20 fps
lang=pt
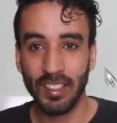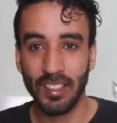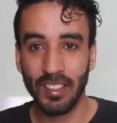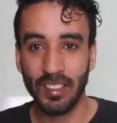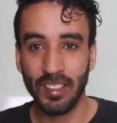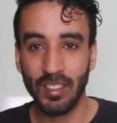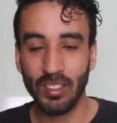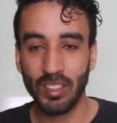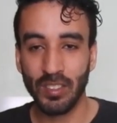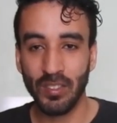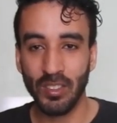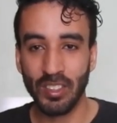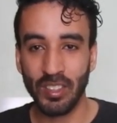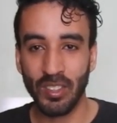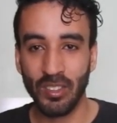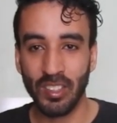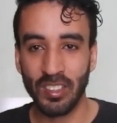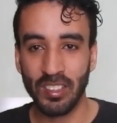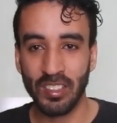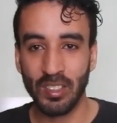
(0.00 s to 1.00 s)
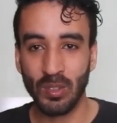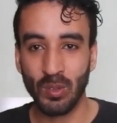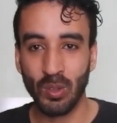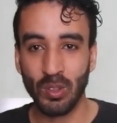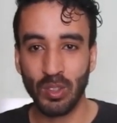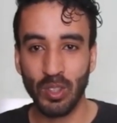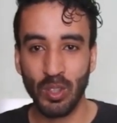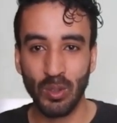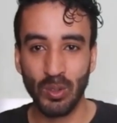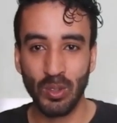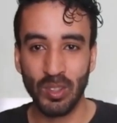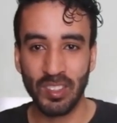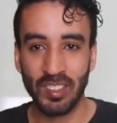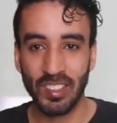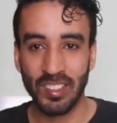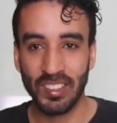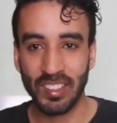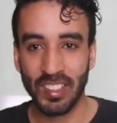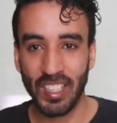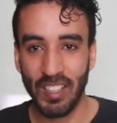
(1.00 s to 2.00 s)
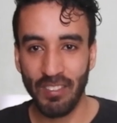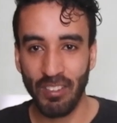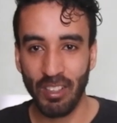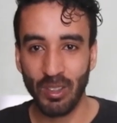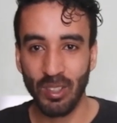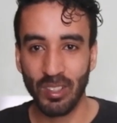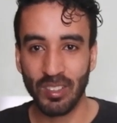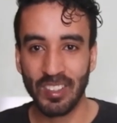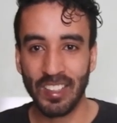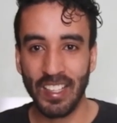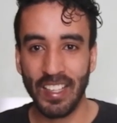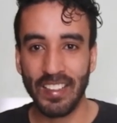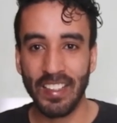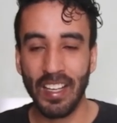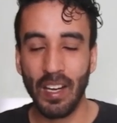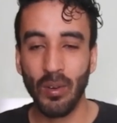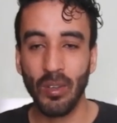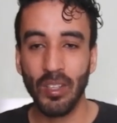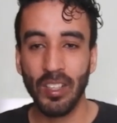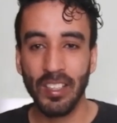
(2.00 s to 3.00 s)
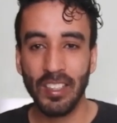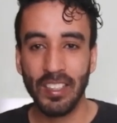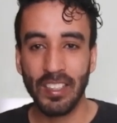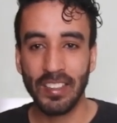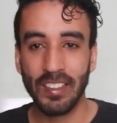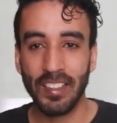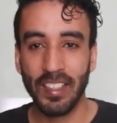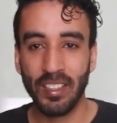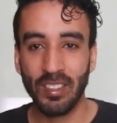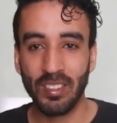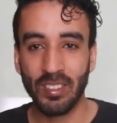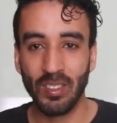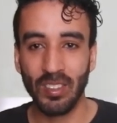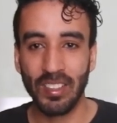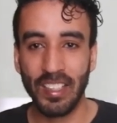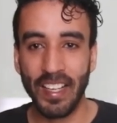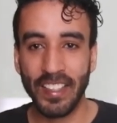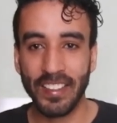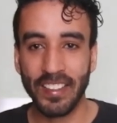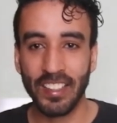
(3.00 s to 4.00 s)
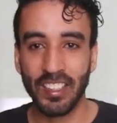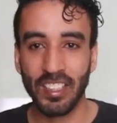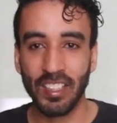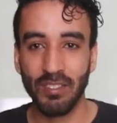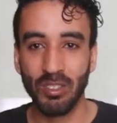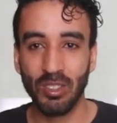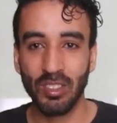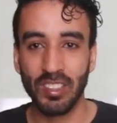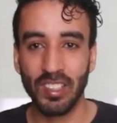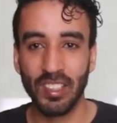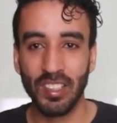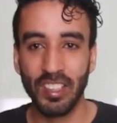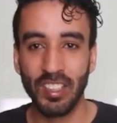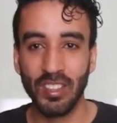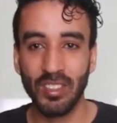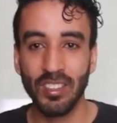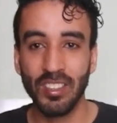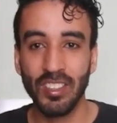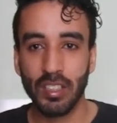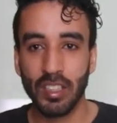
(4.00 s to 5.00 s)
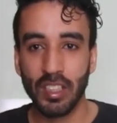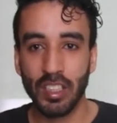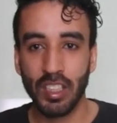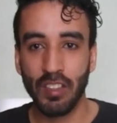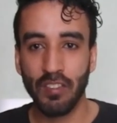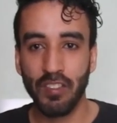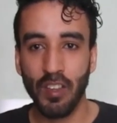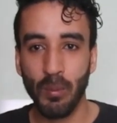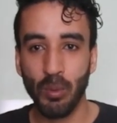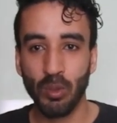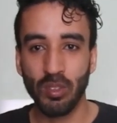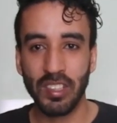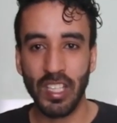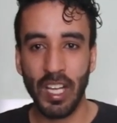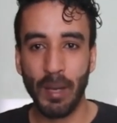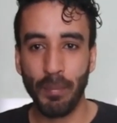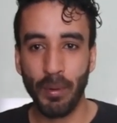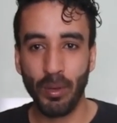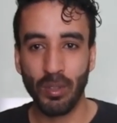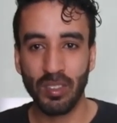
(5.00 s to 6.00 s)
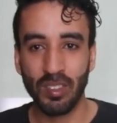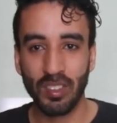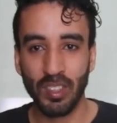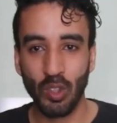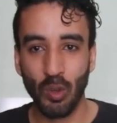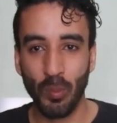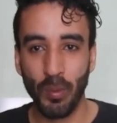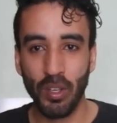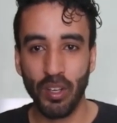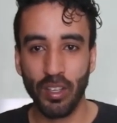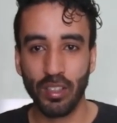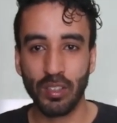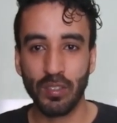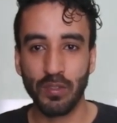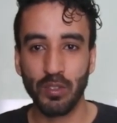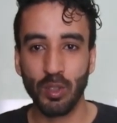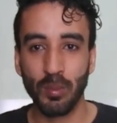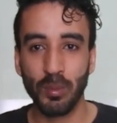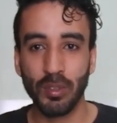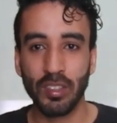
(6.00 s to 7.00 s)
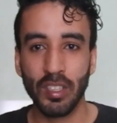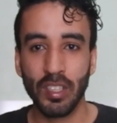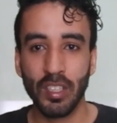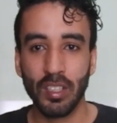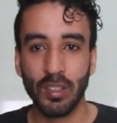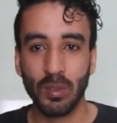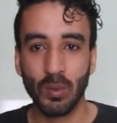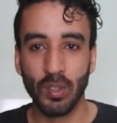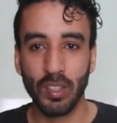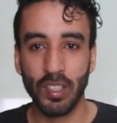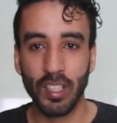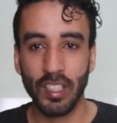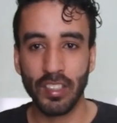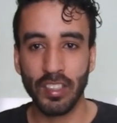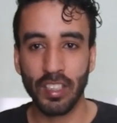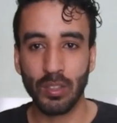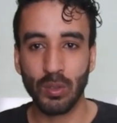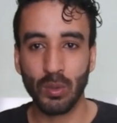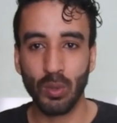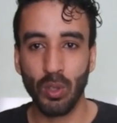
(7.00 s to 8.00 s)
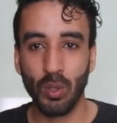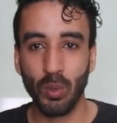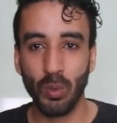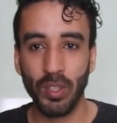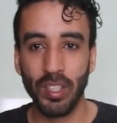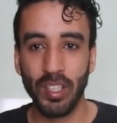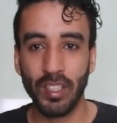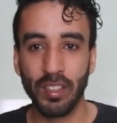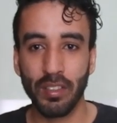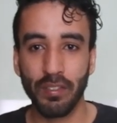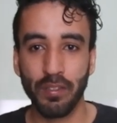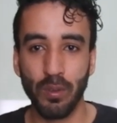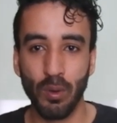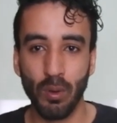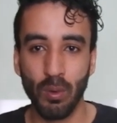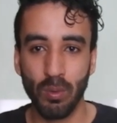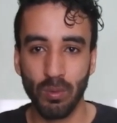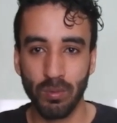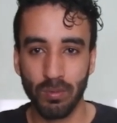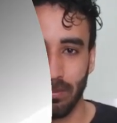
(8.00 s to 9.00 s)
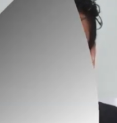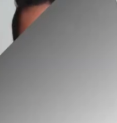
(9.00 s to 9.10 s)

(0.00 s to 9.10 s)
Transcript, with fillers: Então, se você gosta desse conteúdo, se inscreva no nosso canal, deixe seu like, ative o sininho e vamos lá para os 5 melhores filmes do grande ator Willem Dafoe.